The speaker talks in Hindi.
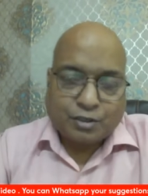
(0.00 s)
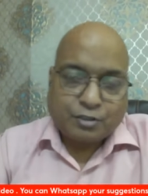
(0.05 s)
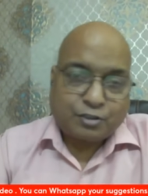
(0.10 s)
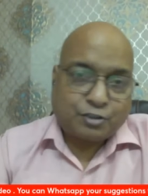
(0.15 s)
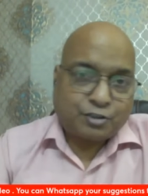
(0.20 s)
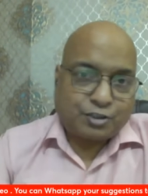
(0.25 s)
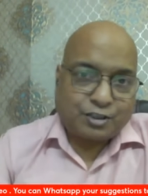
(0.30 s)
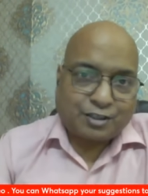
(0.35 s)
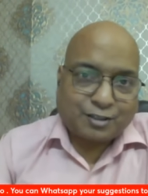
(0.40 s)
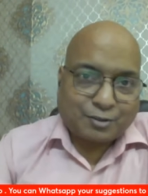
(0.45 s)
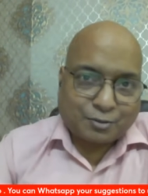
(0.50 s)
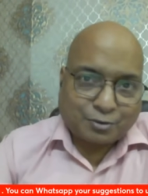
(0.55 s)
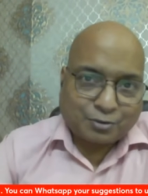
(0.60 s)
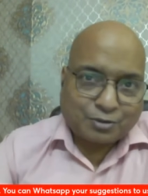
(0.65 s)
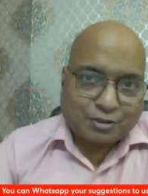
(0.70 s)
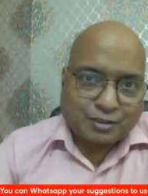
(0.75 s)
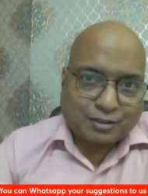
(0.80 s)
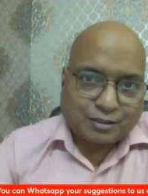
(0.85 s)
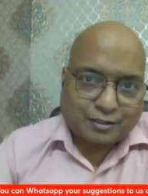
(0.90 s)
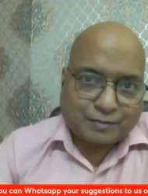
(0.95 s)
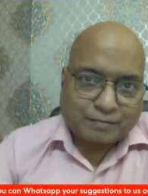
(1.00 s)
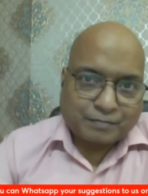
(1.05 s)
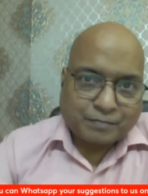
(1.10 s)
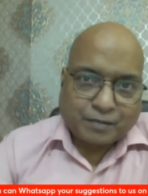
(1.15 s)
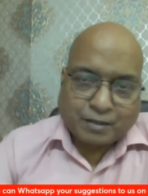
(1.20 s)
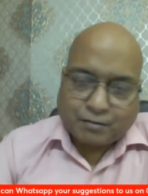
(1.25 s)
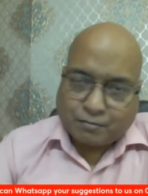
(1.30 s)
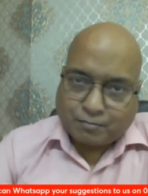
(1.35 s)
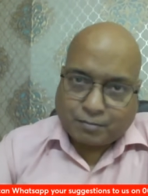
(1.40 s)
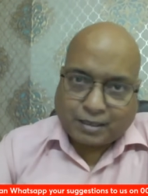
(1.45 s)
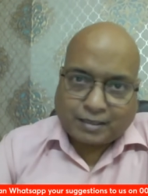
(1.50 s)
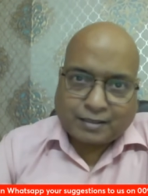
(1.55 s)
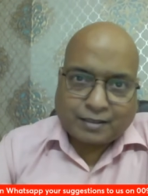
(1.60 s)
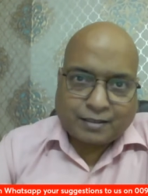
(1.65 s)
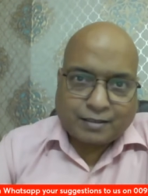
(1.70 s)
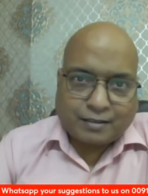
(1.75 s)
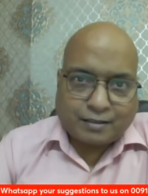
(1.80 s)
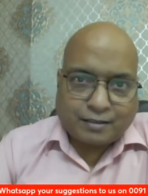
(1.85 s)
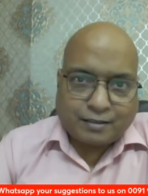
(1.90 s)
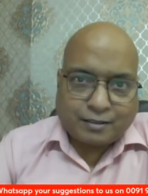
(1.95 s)
शेर होते हैं बाकी
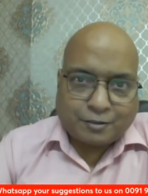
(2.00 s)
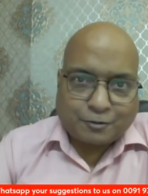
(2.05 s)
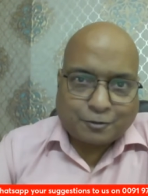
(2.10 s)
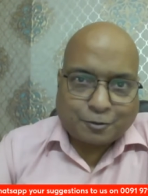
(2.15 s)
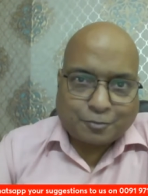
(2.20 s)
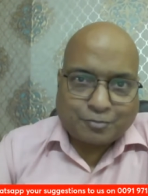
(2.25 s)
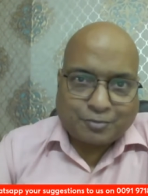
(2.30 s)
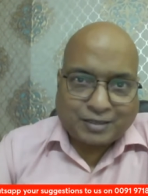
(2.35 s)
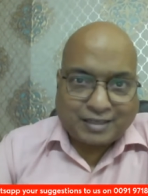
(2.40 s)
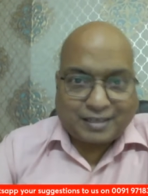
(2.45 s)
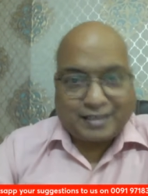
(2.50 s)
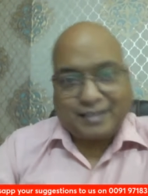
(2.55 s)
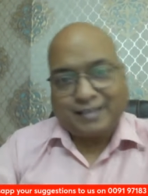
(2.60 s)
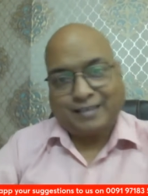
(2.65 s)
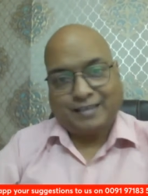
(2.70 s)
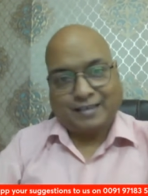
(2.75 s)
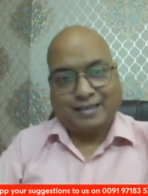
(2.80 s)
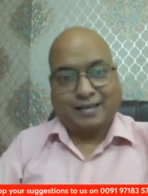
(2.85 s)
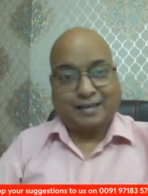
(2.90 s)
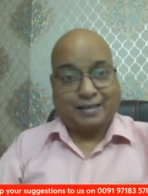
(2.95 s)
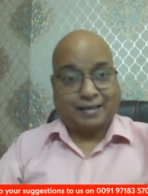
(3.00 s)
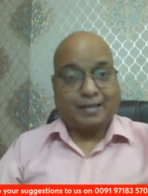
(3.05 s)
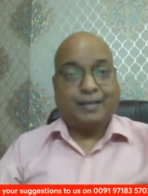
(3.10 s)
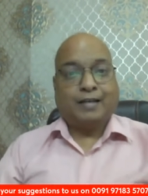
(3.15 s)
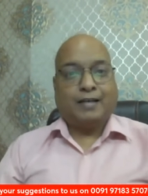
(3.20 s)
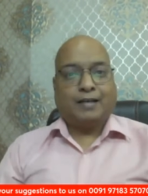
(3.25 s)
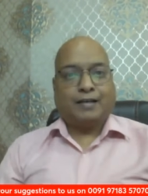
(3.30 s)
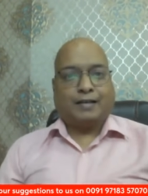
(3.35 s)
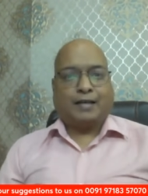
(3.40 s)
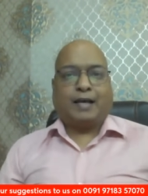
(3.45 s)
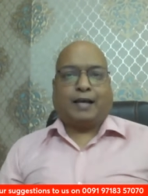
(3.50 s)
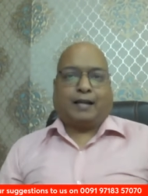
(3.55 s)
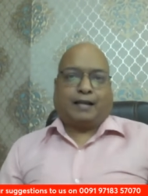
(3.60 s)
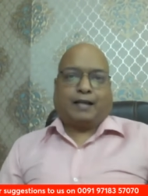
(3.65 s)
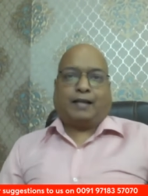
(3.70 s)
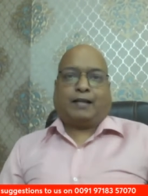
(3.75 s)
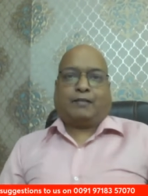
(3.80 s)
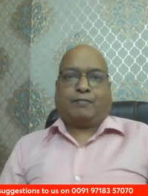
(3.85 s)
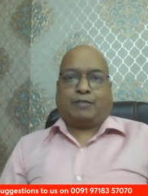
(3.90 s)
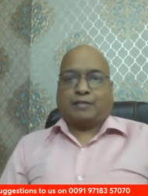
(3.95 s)
गीदड़ तो पहले ही निकल गए खैर
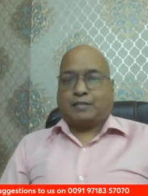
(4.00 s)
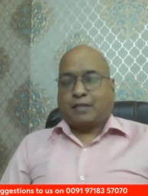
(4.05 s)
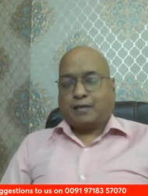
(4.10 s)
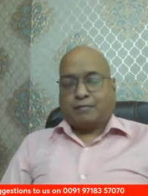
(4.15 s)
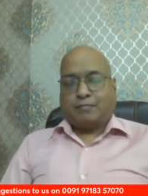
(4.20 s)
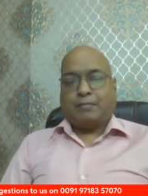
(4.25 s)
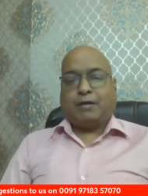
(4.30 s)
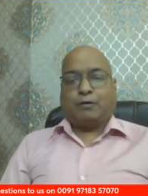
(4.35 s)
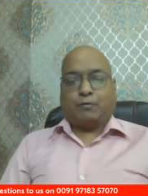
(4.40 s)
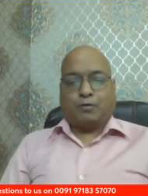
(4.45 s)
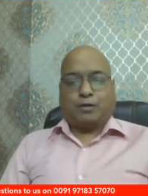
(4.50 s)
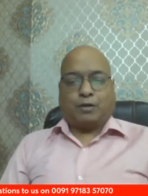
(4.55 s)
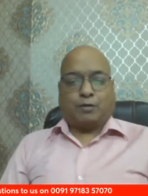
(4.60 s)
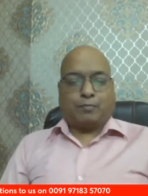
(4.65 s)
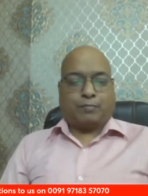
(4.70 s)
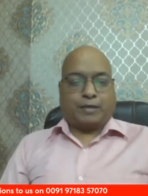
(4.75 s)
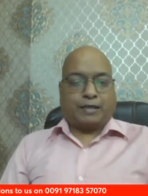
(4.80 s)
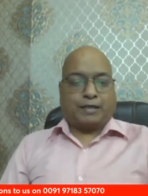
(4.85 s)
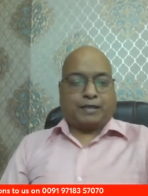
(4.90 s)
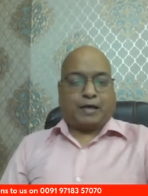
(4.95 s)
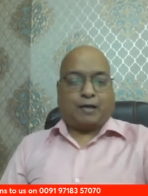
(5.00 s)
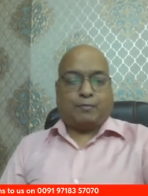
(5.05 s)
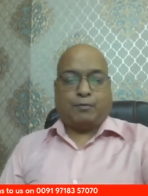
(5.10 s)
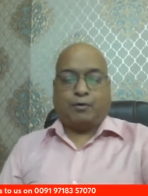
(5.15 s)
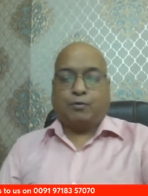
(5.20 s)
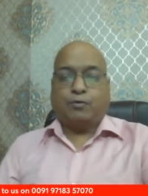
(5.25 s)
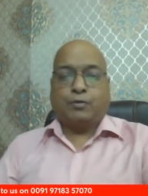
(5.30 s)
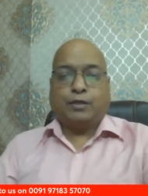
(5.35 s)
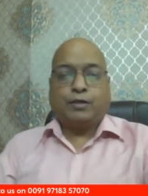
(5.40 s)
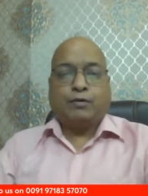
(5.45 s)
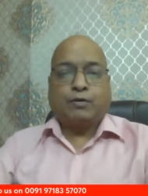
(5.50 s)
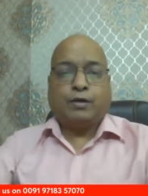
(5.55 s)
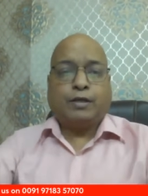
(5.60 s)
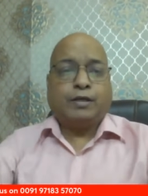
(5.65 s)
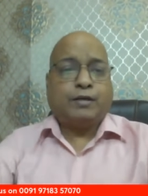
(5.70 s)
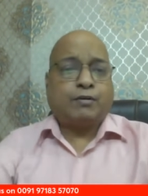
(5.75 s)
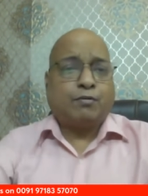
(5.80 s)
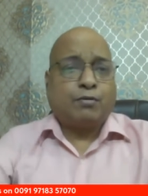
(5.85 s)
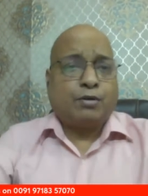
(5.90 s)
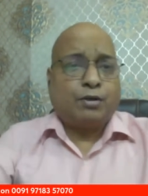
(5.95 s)
एनीवेज मैं उनके ऊपर क्या बोलूं इन
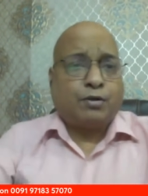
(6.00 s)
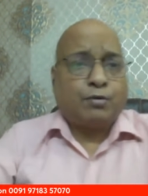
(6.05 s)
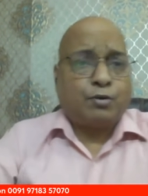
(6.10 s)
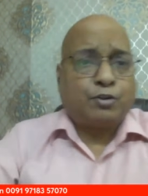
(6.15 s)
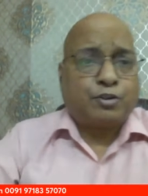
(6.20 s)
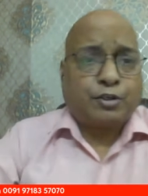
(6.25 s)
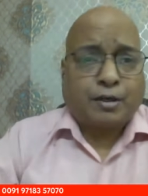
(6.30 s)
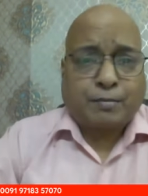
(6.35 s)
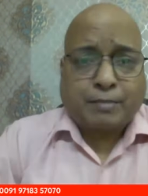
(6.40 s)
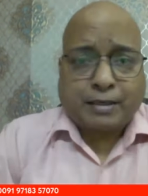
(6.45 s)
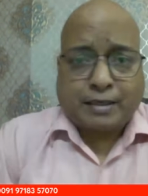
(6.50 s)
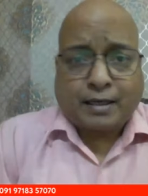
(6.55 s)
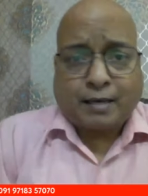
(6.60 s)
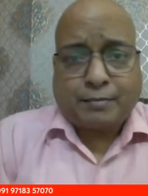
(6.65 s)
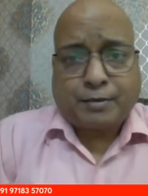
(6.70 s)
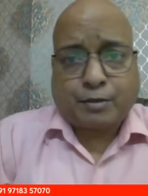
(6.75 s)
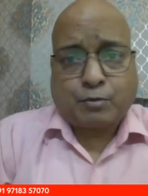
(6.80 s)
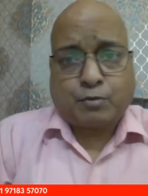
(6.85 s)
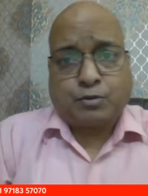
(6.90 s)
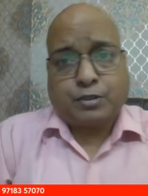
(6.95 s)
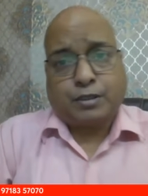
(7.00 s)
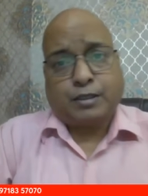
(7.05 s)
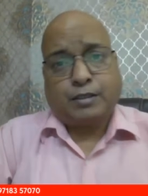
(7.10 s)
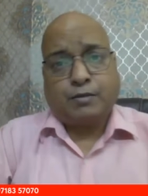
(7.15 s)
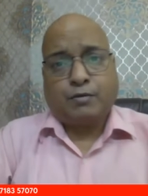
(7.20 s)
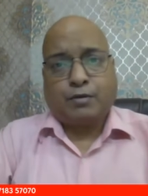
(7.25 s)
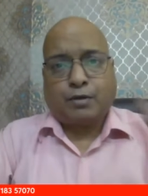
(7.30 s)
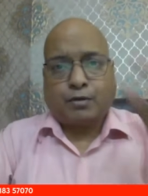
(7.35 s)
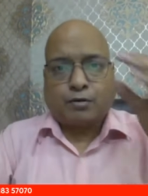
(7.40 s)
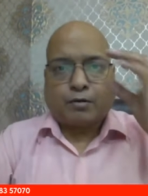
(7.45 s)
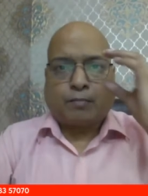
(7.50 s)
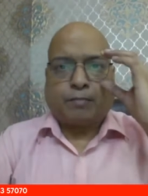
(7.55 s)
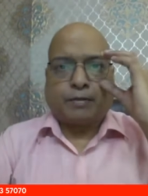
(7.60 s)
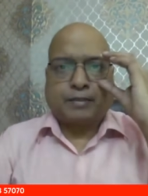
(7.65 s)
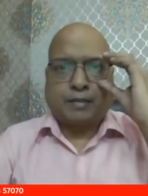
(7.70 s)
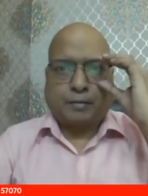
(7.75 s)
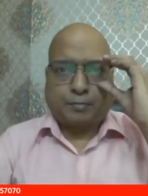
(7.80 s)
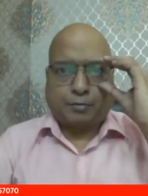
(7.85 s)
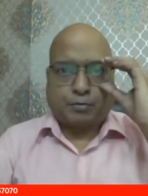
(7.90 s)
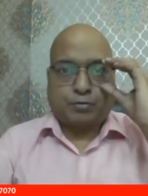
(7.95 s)
इनको इसको शर्माया भी कुछ नहीं है और इनको
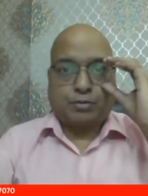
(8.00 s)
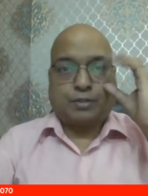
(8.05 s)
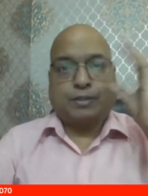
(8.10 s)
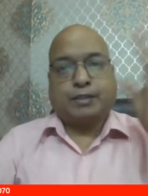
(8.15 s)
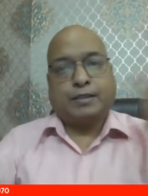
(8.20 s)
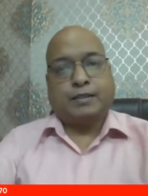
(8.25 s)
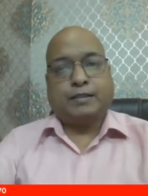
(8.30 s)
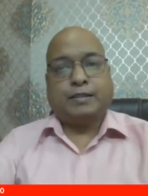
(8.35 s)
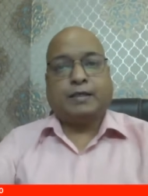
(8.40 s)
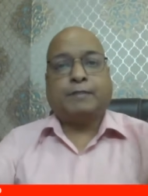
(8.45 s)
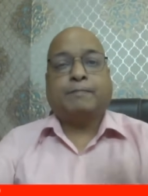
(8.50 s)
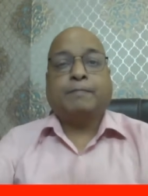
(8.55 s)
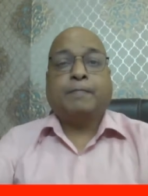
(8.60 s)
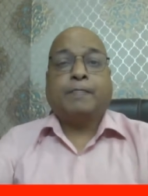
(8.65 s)
पता भी कुछ नहीं है ये